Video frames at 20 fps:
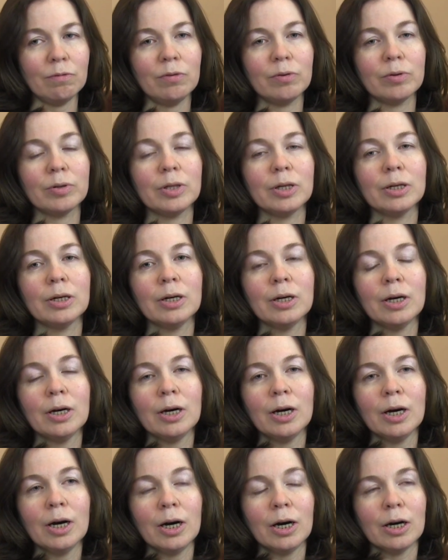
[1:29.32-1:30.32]
Вот.
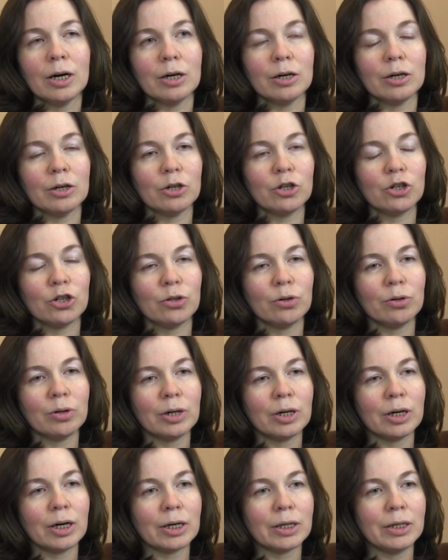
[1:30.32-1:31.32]
А, что
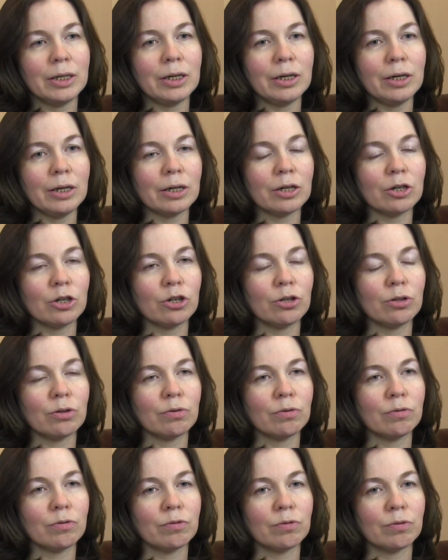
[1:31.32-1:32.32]
характерно,
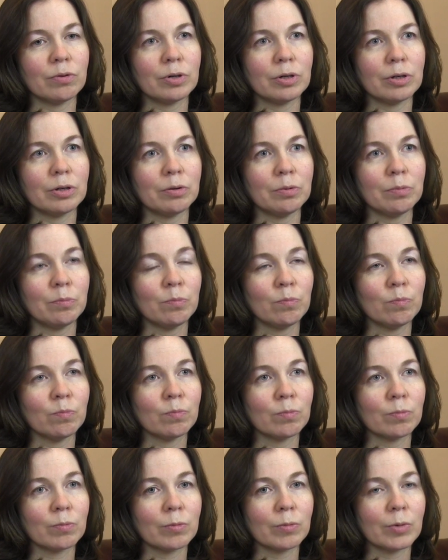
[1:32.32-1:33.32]
что,
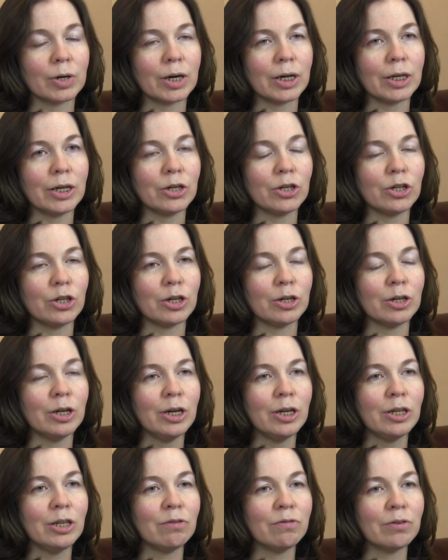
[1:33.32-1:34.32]
конечно,
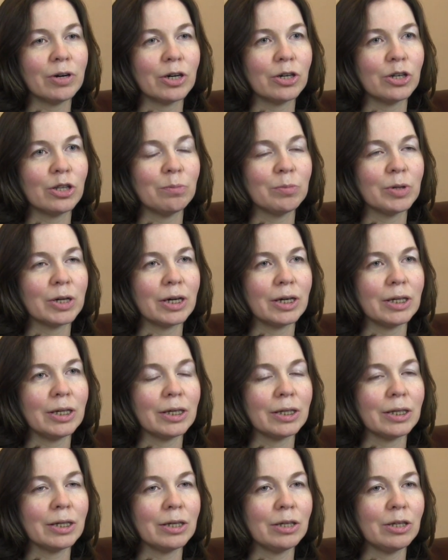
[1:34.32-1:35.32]
не в каждой
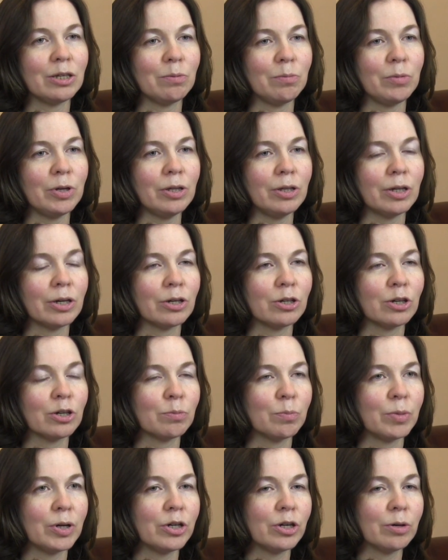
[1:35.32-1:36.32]
многодетной семье, даже
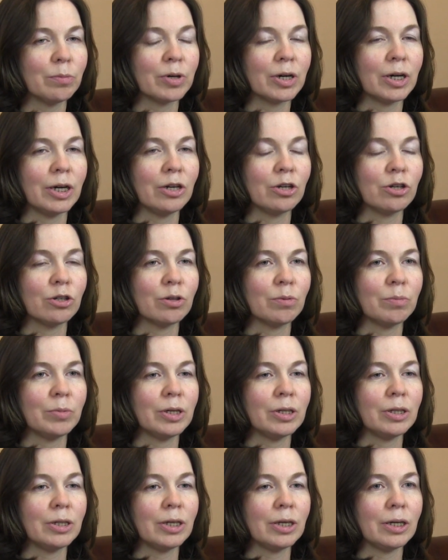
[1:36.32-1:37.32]
с большим количеством
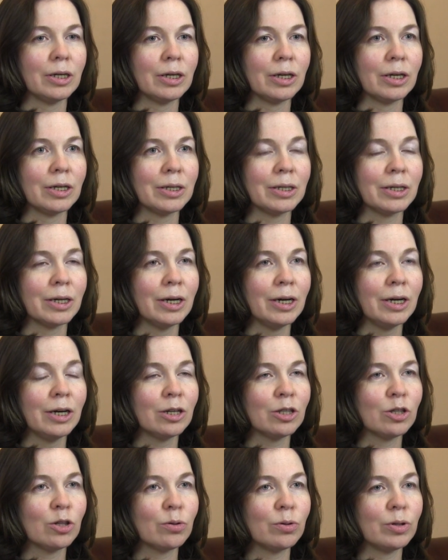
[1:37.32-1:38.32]
детей, есть
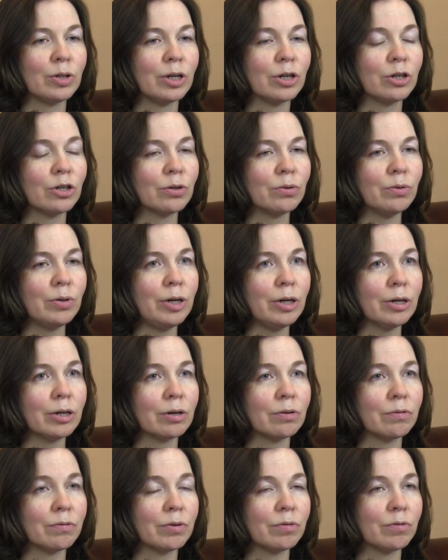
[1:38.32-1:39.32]
трое
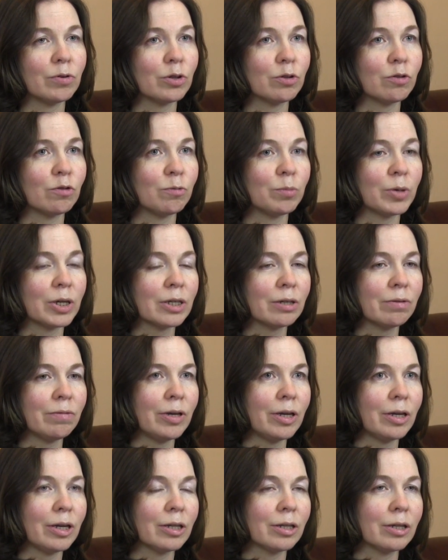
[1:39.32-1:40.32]
дошкольников, и вот в
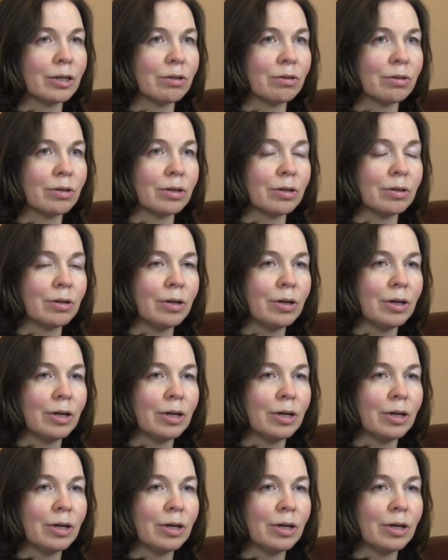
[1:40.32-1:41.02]
Москве этот э,